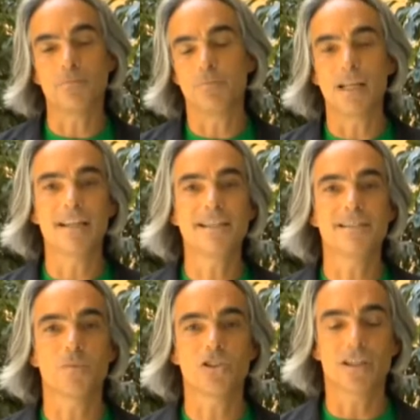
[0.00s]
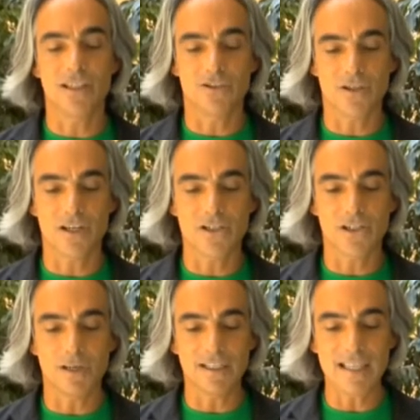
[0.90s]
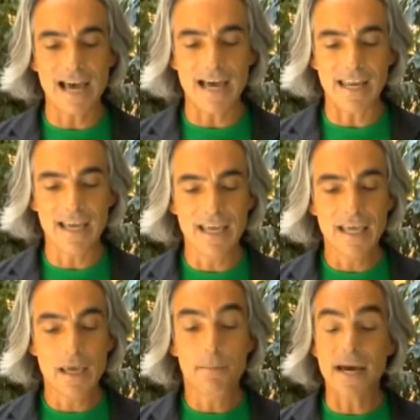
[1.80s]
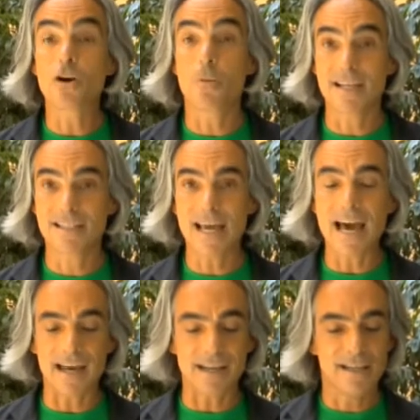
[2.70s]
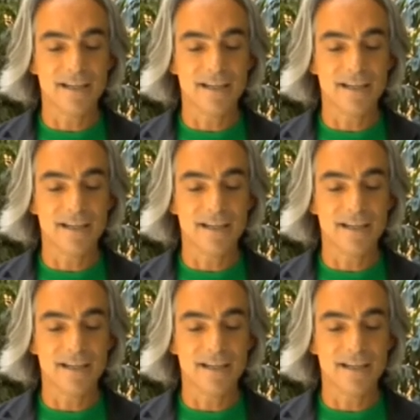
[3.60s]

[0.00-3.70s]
un bellissimo giardino rinascimentale, Parco Massari.